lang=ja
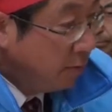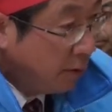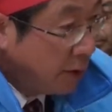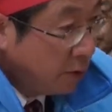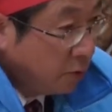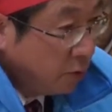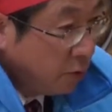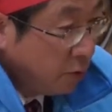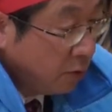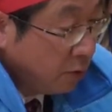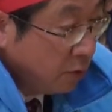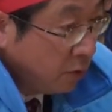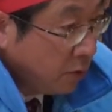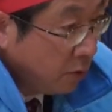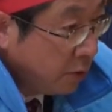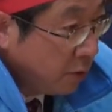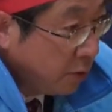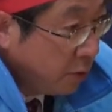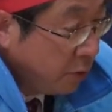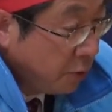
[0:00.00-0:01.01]
今の
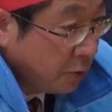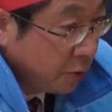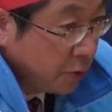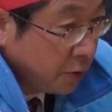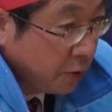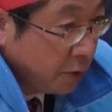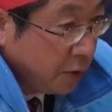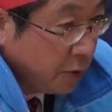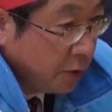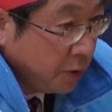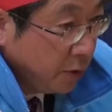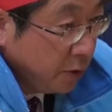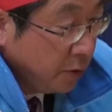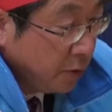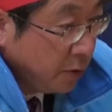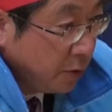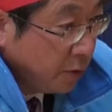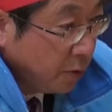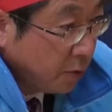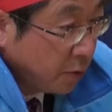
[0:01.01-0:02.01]
医療
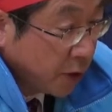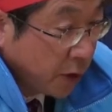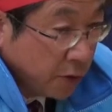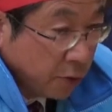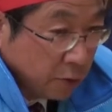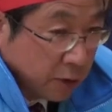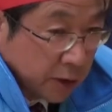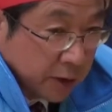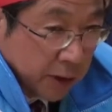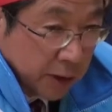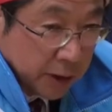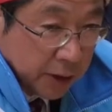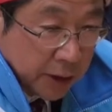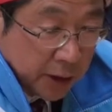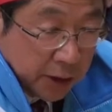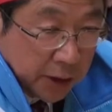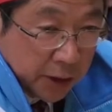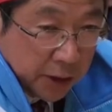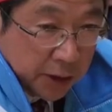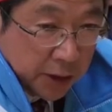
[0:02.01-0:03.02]
費保険料だって上げ
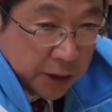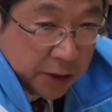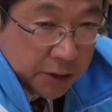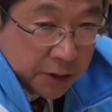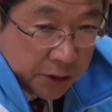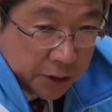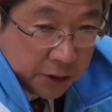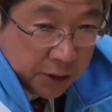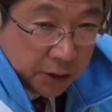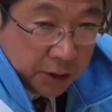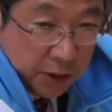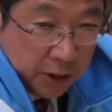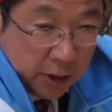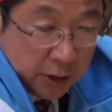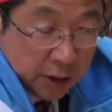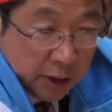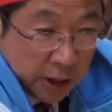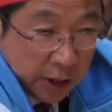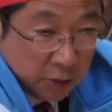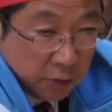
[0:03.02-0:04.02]
なきゃいけないし
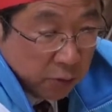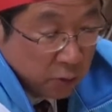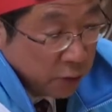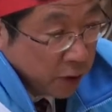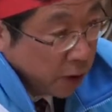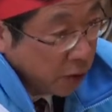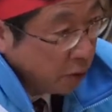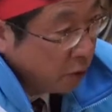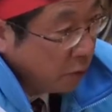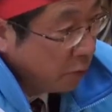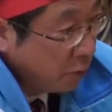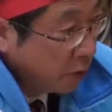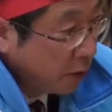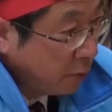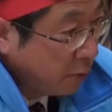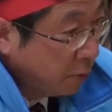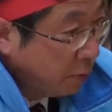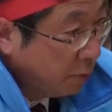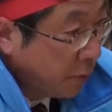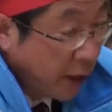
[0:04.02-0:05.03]
介護保険料も
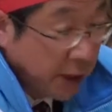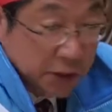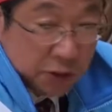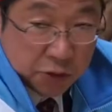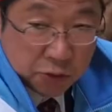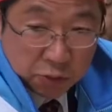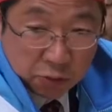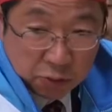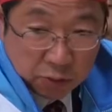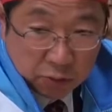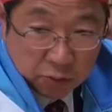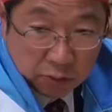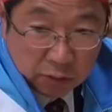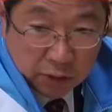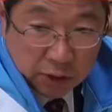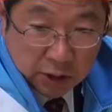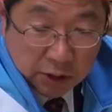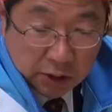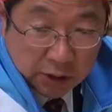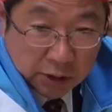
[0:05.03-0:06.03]
多分倍以上
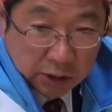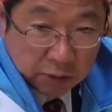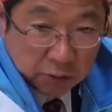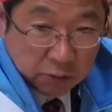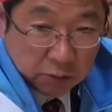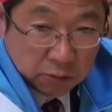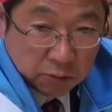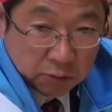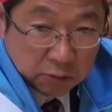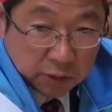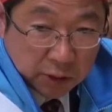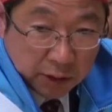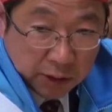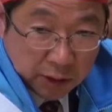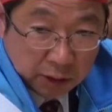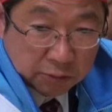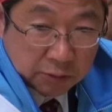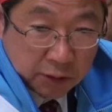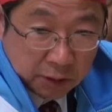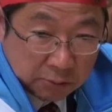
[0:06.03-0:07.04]
出さないと足り
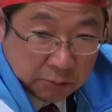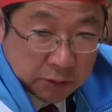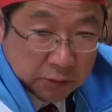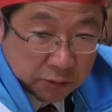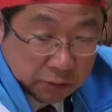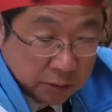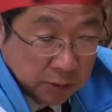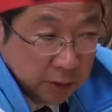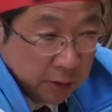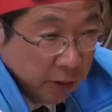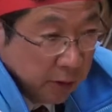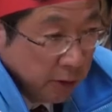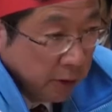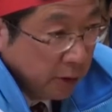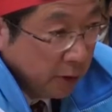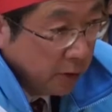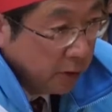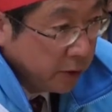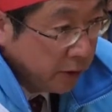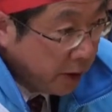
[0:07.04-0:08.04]
なくなります。
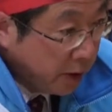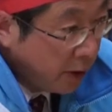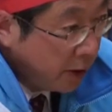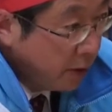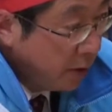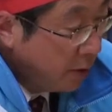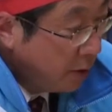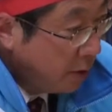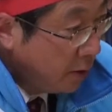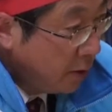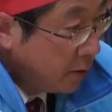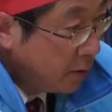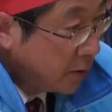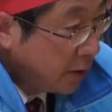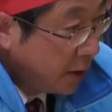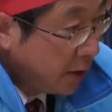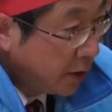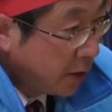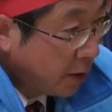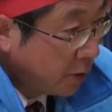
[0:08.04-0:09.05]
で
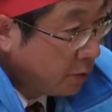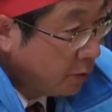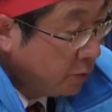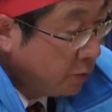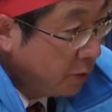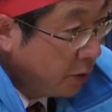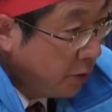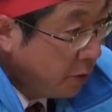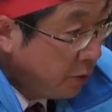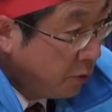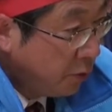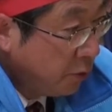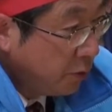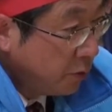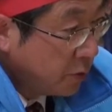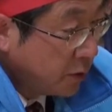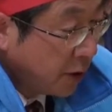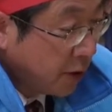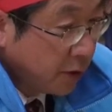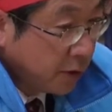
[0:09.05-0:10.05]
在宅医
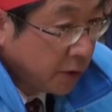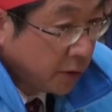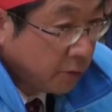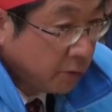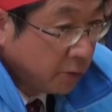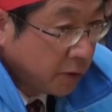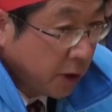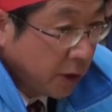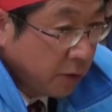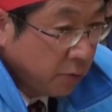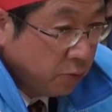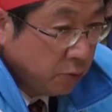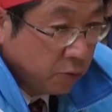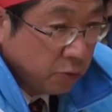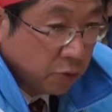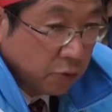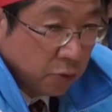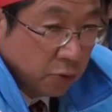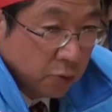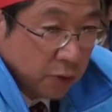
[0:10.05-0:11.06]
療在宅介護
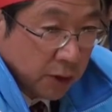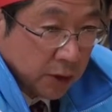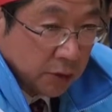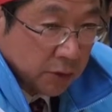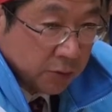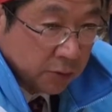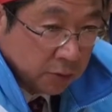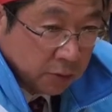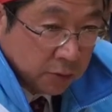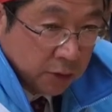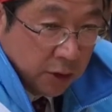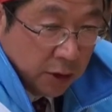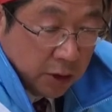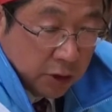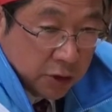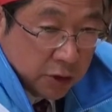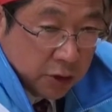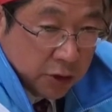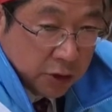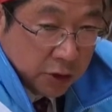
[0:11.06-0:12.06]
を強化する
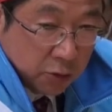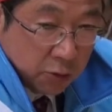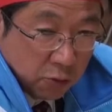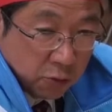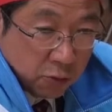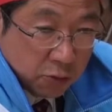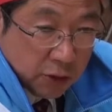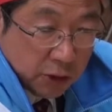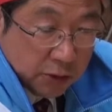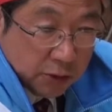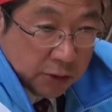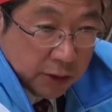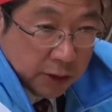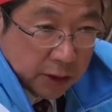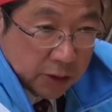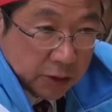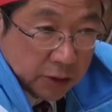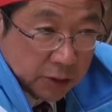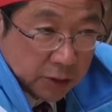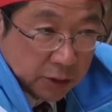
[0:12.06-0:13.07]
地包括
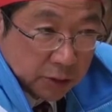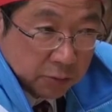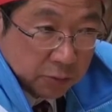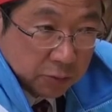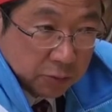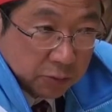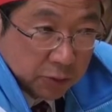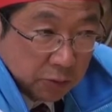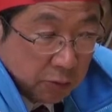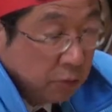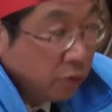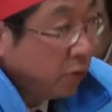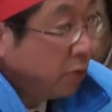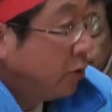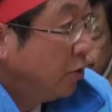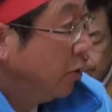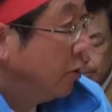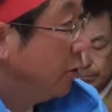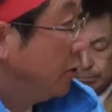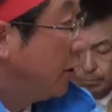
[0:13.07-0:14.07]
ケアシステムっていうの
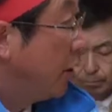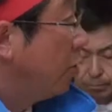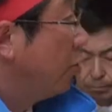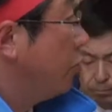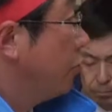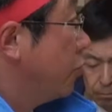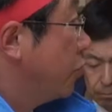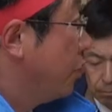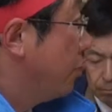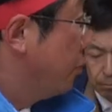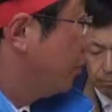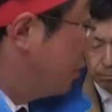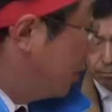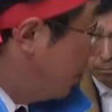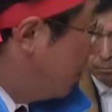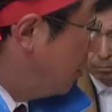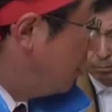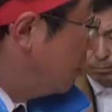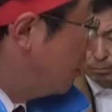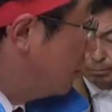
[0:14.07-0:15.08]
をやろうとしてるんで
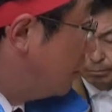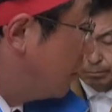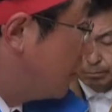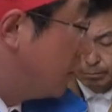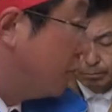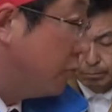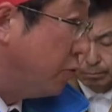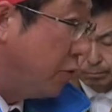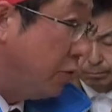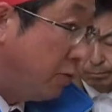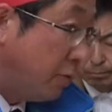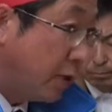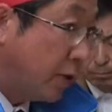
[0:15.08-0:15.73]
すね国